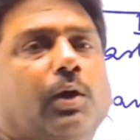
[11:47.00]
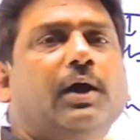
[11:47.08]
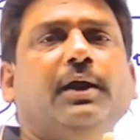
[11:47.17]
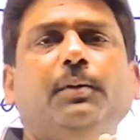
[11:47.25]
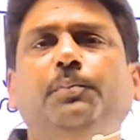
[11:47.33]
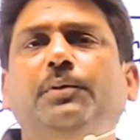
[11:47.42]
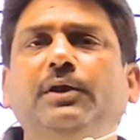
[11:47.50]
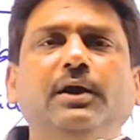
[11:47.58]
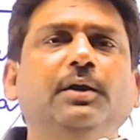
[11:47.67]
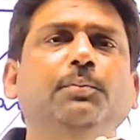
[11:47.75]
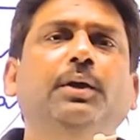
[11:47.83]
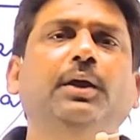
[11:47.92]
तो हर एक
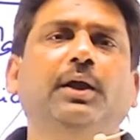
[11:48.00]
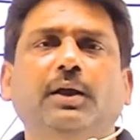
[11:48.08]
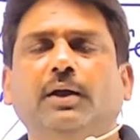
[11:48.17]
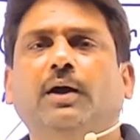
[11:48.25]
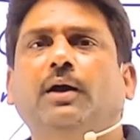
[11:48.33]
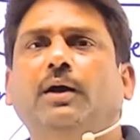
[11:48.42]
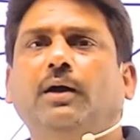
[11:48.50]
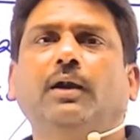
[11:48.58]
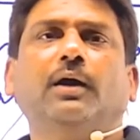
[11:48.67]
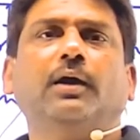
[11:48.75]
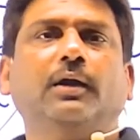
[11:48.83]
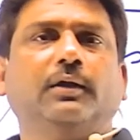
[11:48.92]
पीरियड में
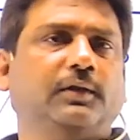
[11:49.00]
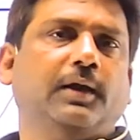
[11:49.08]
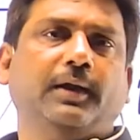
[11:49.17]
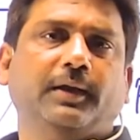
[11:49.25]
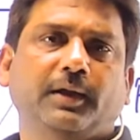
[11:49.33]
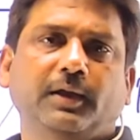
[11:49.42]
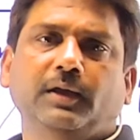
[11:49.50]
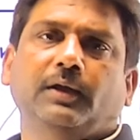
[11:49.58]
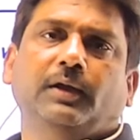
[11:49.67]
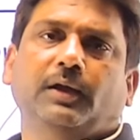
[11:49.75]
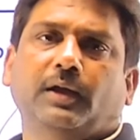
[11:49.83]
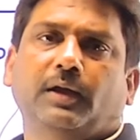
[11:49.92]
अलग अलग तरह की
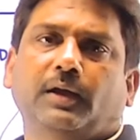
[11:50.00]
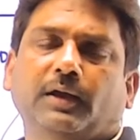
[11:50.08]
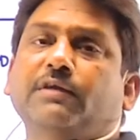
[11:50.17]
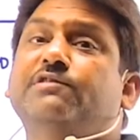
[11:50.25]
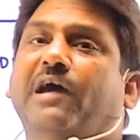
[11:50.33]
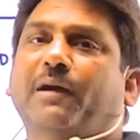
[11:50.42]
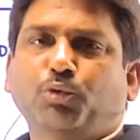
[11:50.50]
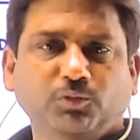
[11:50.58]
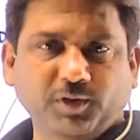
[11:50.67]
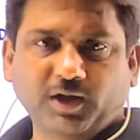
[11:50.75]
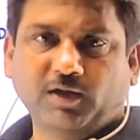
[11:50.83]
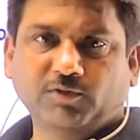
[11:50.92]
के
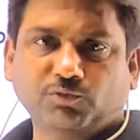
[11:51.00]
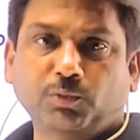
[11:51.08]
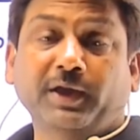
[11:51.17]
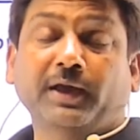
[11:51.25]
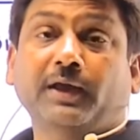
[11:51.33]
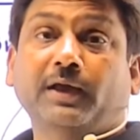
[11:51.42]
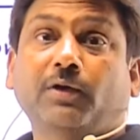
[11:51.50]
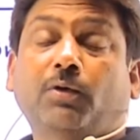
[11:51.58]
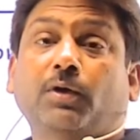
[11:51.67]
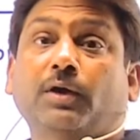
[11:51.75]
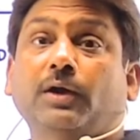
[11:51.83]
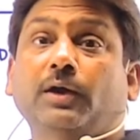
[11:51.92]
जयबुद विकास हुए हैं
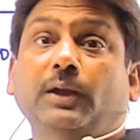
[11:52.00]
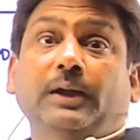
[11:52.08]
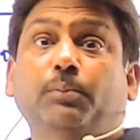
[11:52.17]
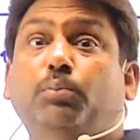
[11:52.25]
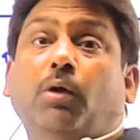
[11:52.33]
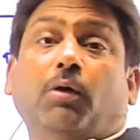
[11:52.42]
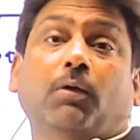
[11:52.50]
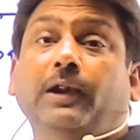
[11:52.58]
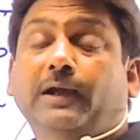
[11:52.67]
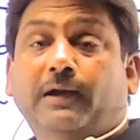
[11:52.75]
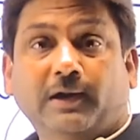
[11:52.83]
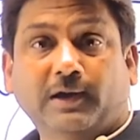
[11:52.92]
और
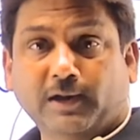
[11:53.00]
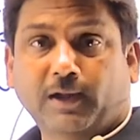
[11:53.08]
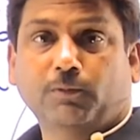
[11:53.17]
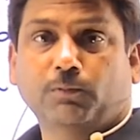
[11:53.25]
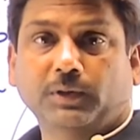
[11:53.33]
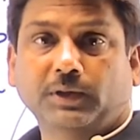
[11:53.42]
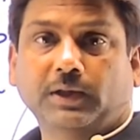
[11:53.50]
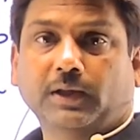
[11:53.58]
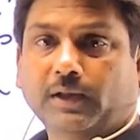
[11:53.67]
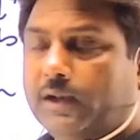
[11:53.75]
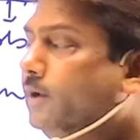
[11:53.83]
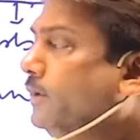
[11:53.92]
भौगोलिक घटनाएं हुई हैं
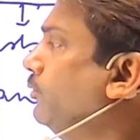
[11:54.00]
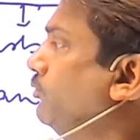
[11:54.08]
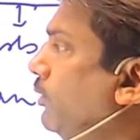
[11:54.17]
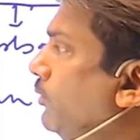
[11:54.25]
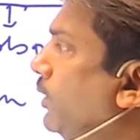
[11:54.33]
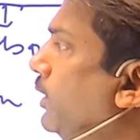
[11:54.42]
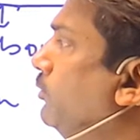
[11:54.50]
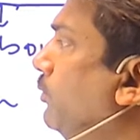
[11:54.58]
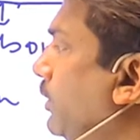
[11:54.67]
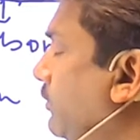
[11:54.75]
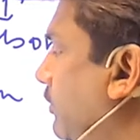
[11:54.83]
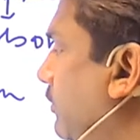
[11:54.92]
है ना तो चलो ज़रा
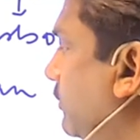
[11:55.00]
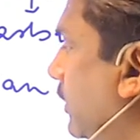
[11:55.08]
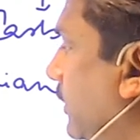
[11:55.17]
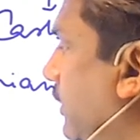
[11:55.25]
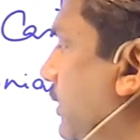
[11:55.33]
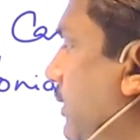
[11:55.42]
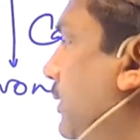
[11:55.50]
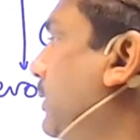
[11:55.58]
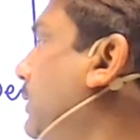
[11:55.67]
इसको डिस्कस करते हैं